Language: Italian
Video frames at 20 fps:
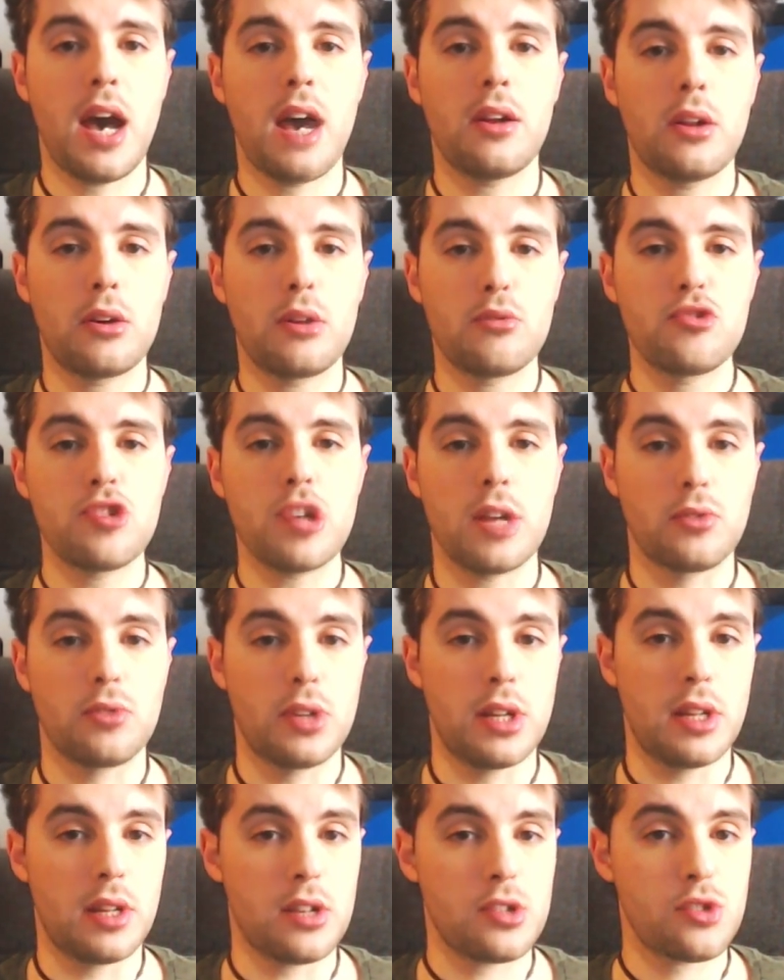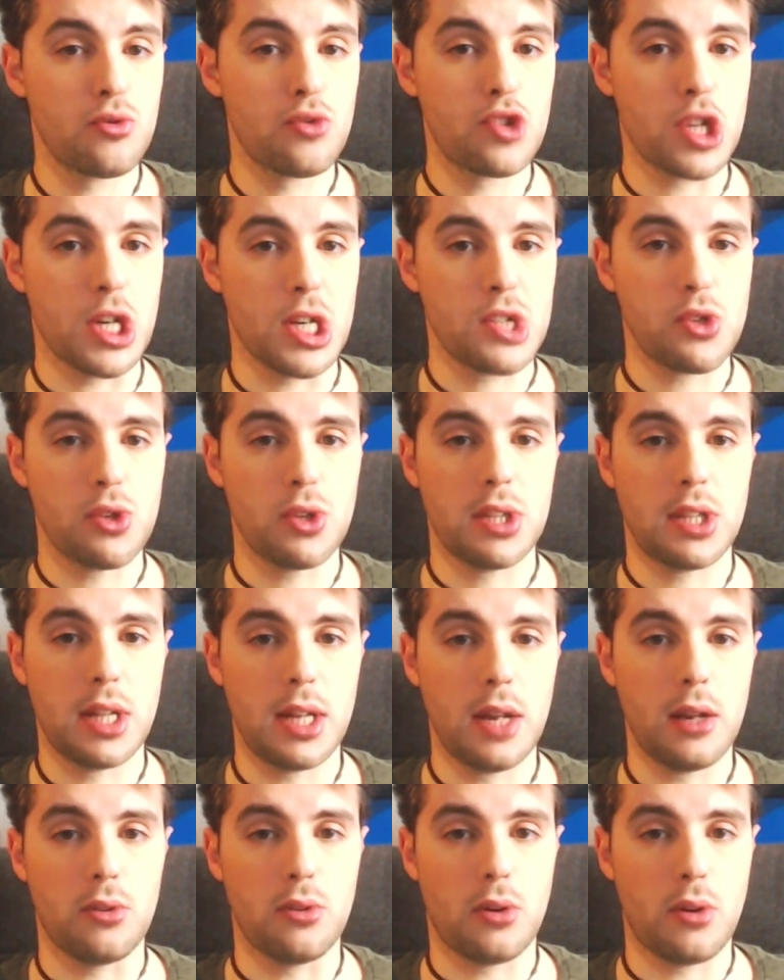hanno annunciato il successo
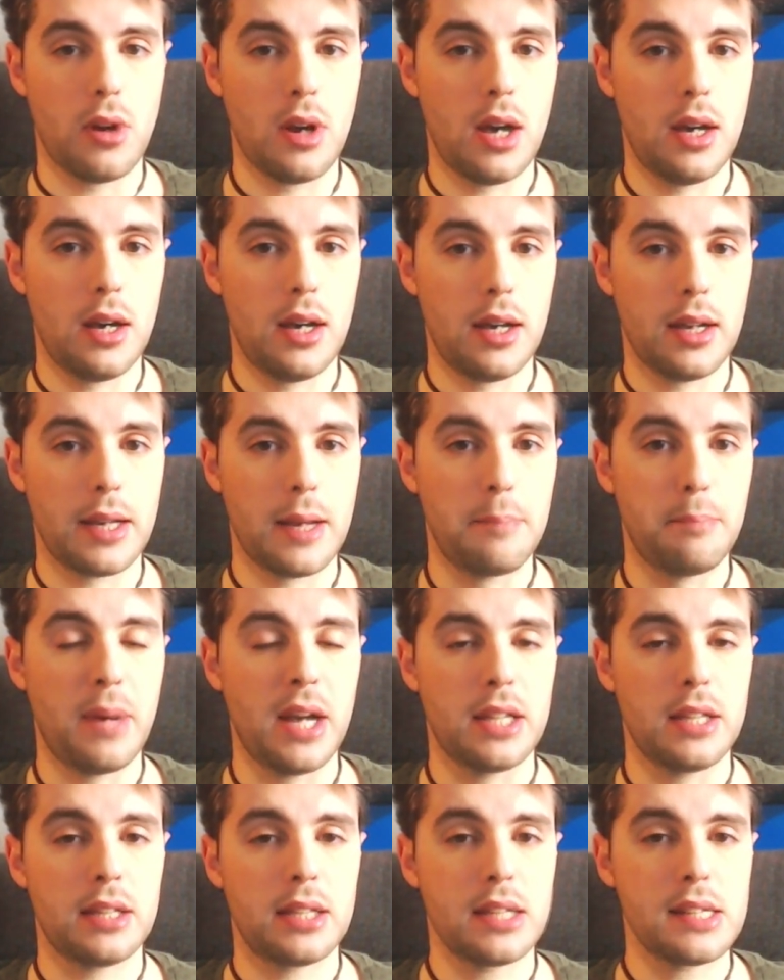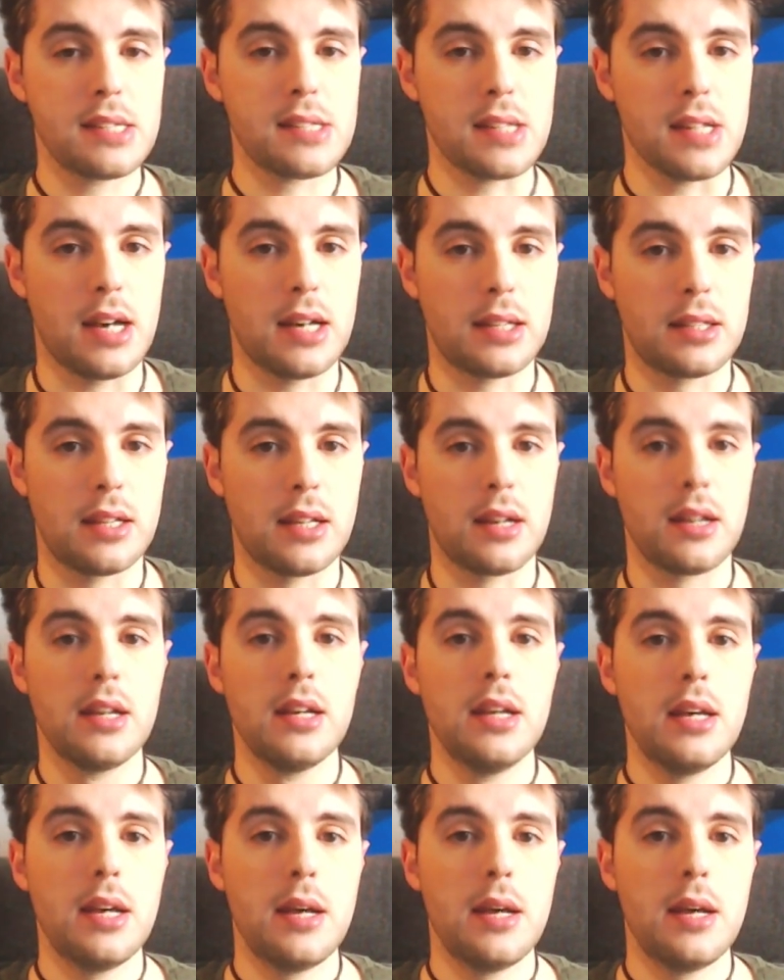della loro uh, campagna Kickstarter